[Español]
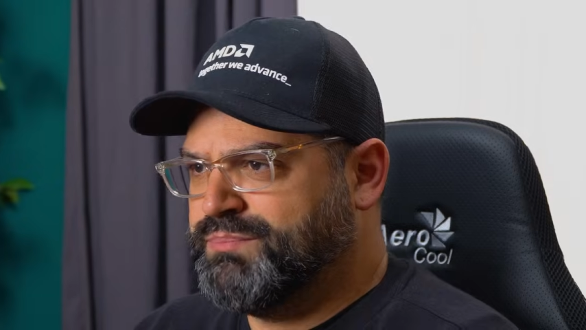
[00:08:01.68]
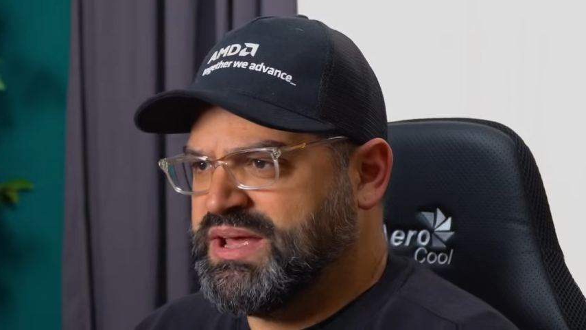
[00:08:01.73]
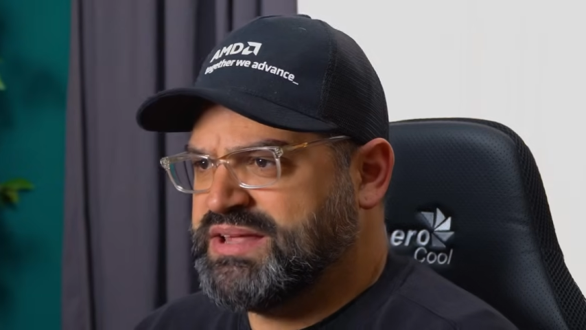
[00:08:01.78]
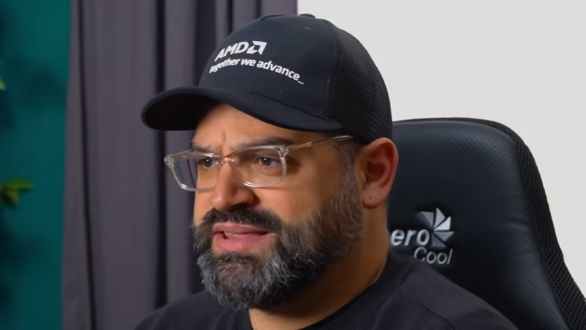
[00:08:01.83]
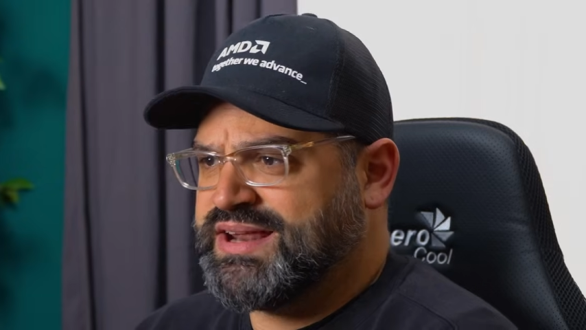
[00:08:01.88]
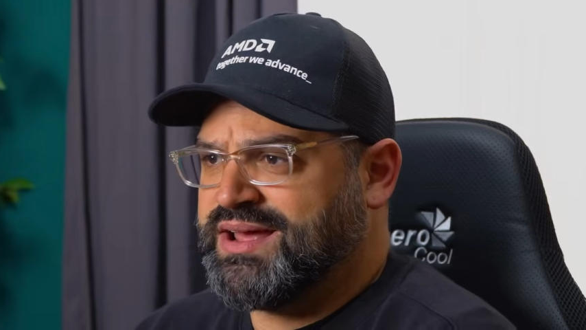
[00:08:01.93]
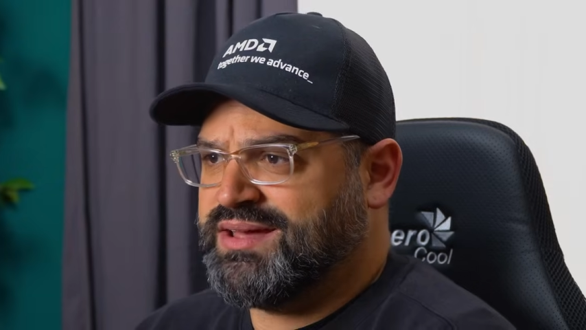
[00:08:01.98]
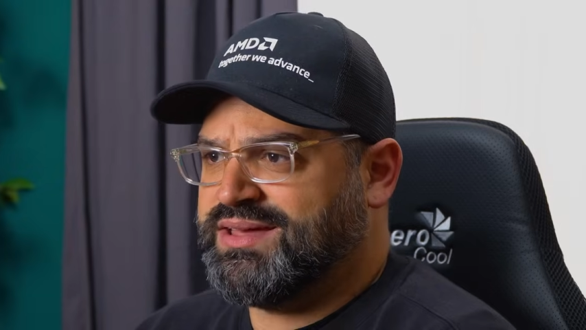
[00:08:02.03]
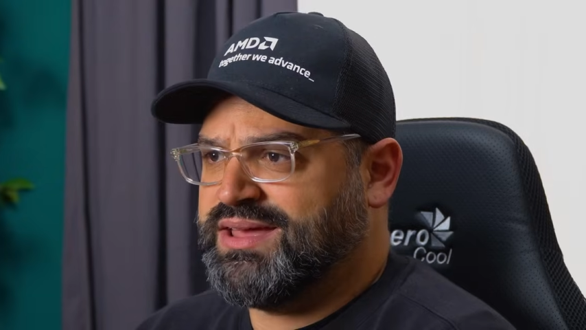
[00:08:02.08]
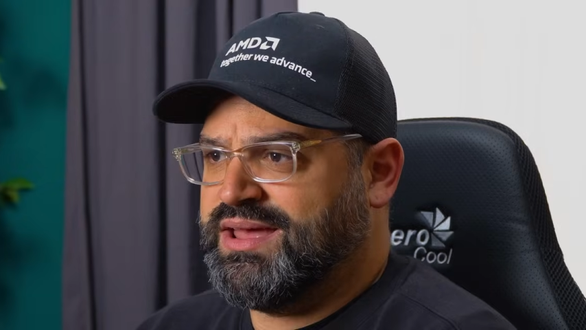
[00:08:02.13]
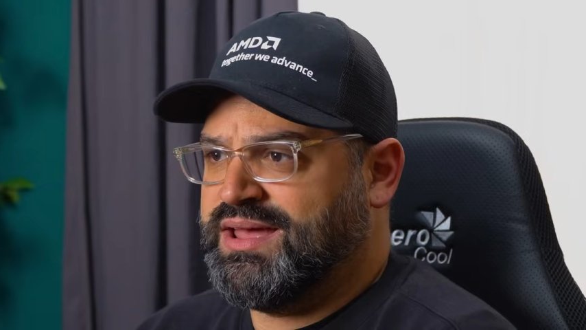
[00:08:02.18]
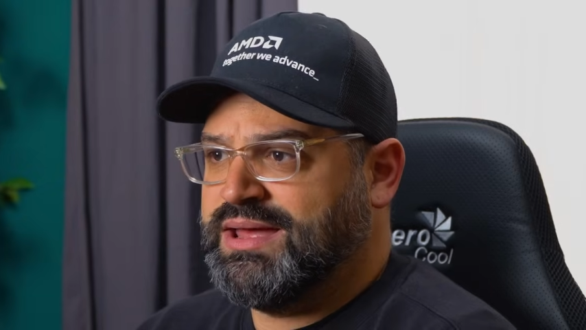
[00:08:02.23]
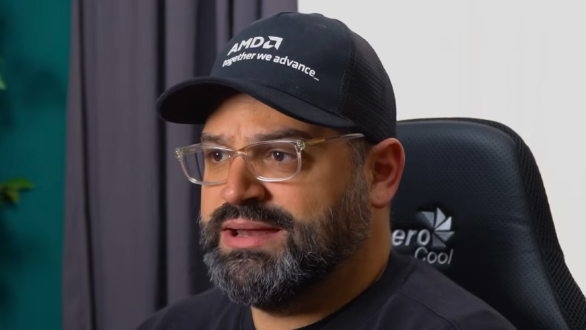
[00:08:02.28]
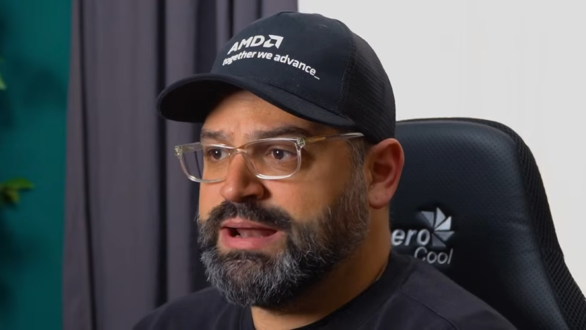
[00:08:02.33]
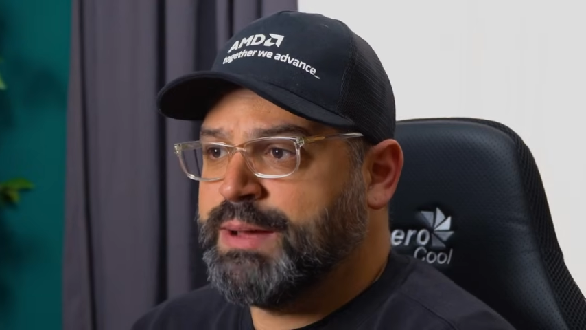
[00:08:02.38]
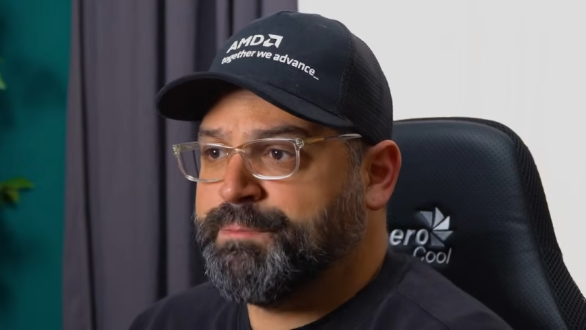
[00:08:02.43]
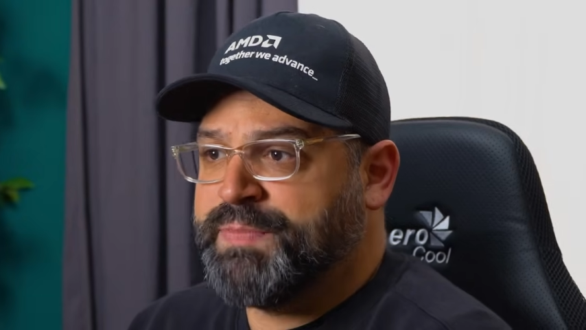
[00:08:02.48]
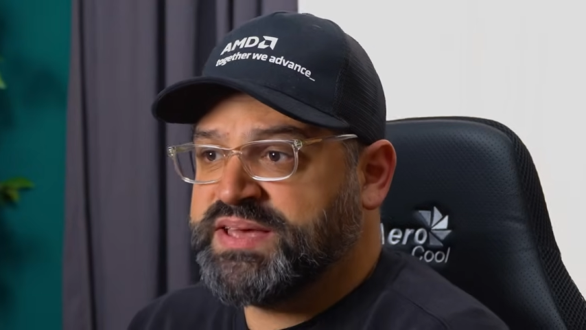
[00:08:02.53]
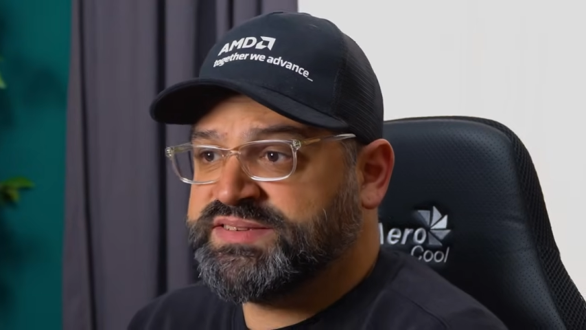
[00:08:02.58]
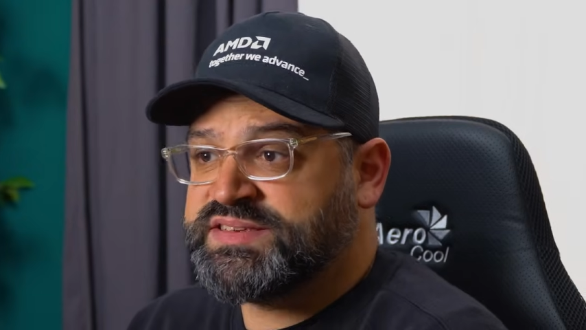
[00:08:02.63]
Mientras que
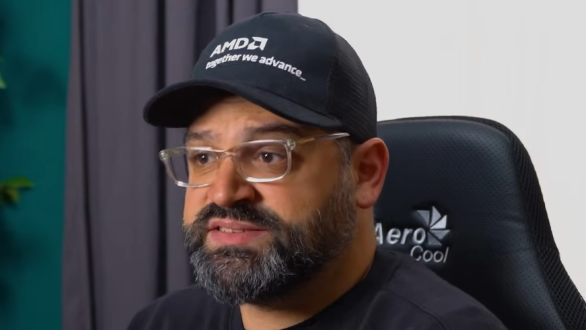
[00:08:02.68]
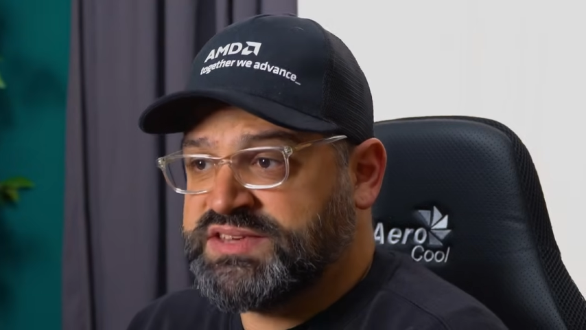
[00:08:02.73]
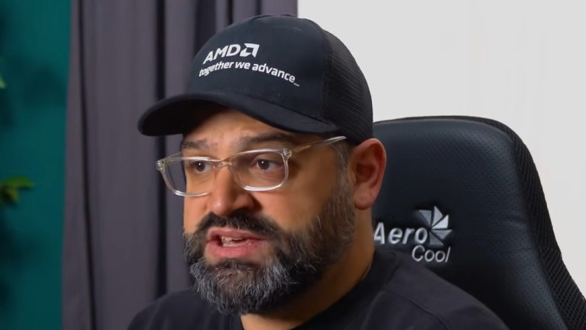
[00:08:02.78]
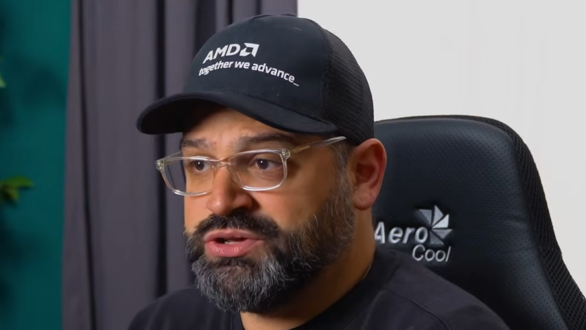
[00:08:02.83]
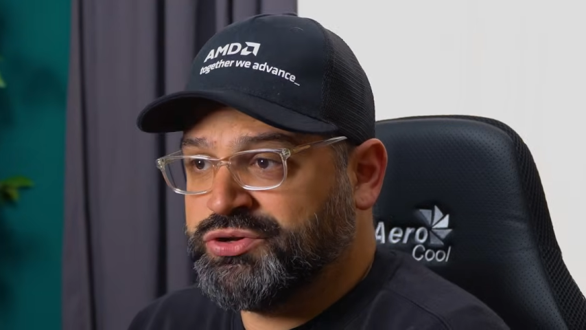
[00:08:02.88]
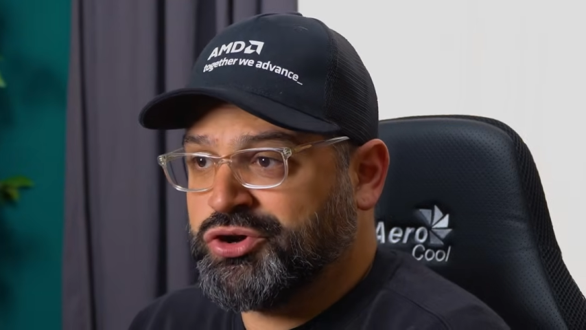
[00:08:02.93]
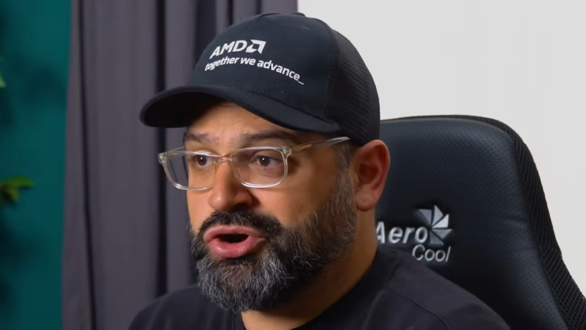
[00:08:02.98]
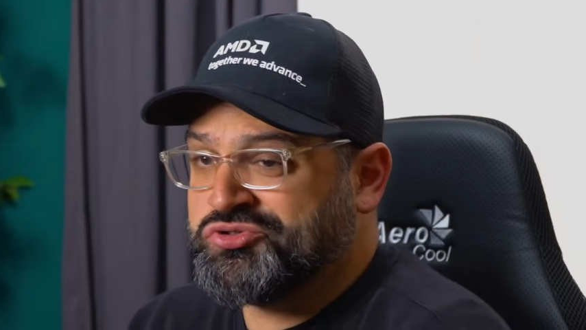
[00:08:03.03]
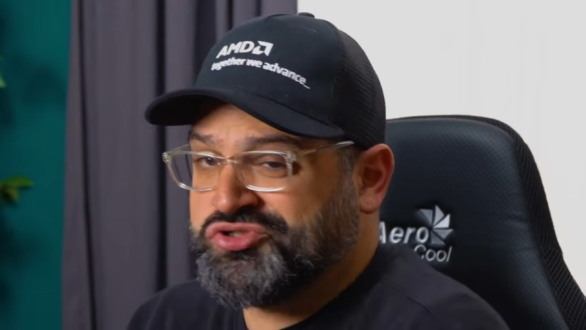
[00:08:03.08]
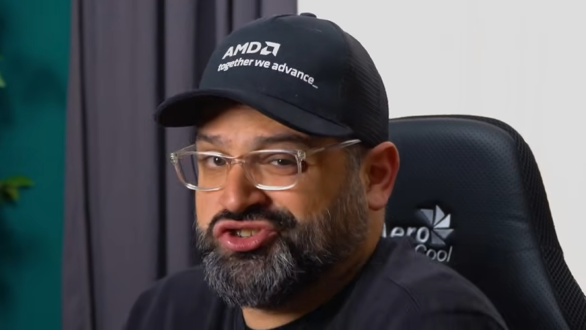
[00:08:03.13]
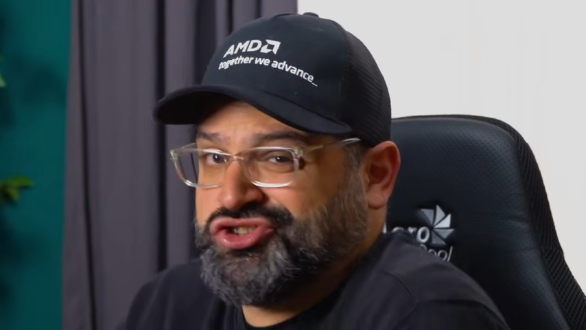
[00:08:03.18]
en la PS5